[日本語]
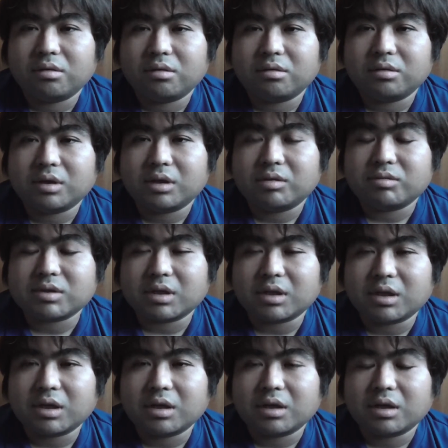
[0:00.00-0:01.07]
いうんですか
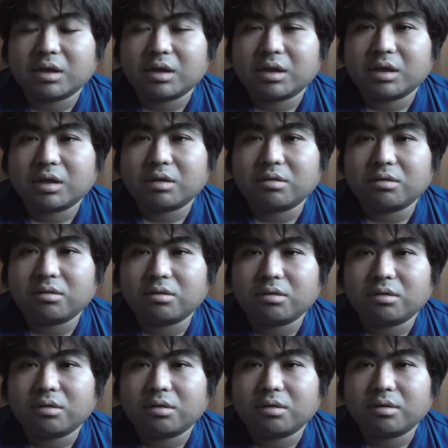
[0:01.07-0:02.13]
ね、こ
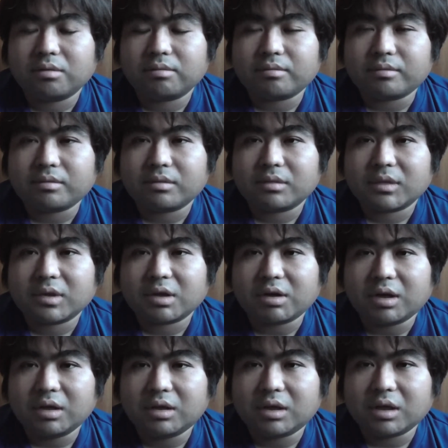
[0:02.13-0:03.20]
の
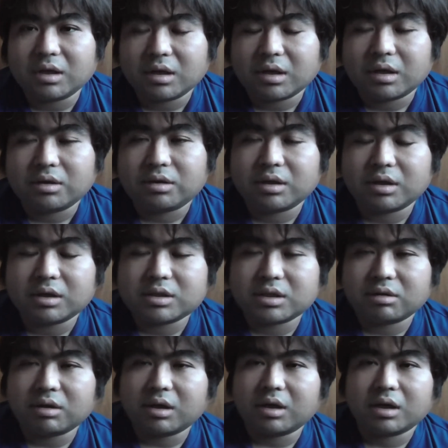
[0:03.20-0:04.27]
犯人、加害者
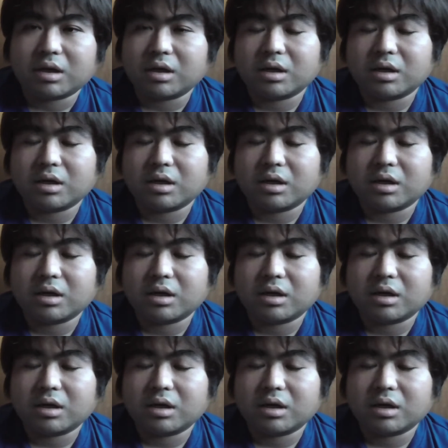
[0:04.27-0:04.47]
が、